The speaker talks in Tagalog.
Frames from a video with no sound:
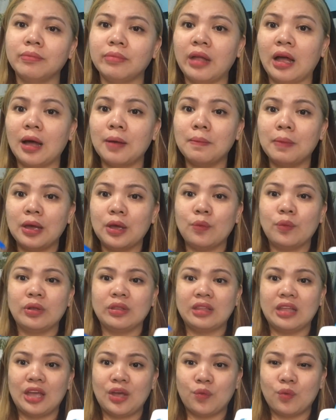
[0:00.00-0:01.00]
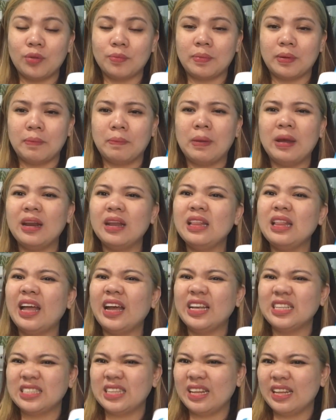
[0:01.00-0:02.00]
naka-buy one, take one pa. Parang
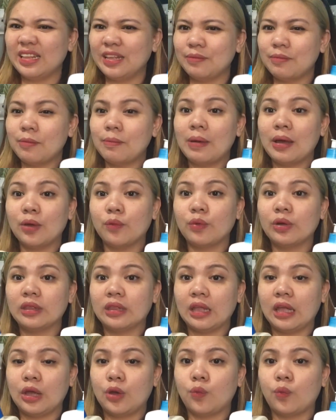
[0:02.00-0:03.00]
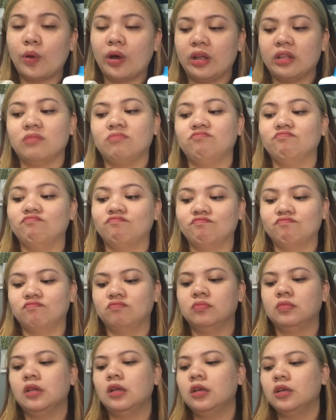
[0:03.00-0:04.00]
lagi sila nagba one, take one. Mm -mm.
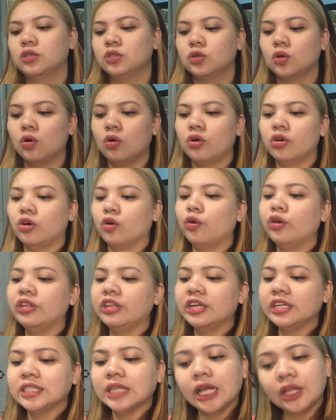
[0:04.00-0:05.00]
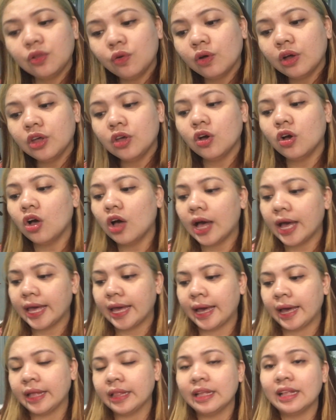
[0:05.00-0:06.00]
So, kung interesado kayo,
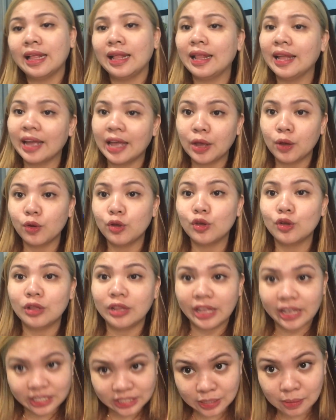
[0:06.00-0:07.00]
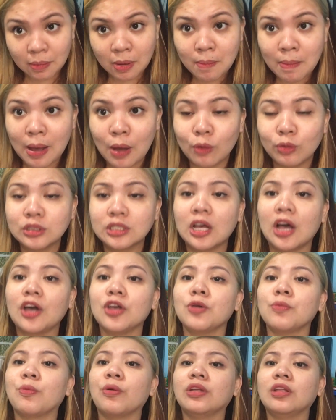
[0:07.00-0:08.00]
ayan, ilalagay ko yung link sa baba kung saan
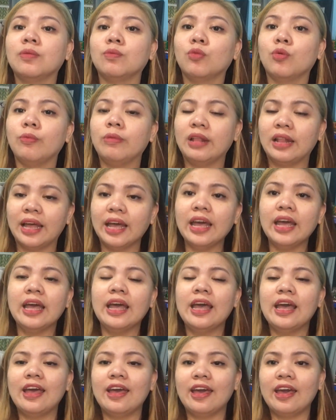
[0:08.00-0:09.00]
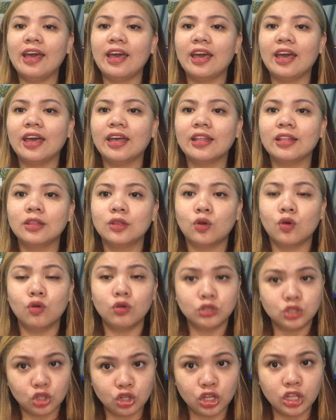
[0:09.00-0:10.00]
kayo pwedeng bumili. And kung
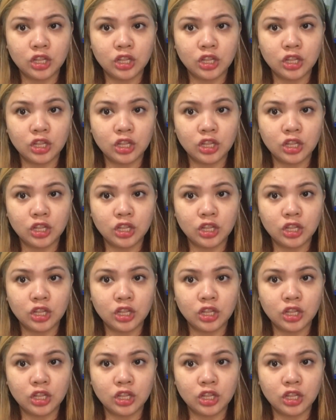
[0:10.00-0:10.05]
gusto niyo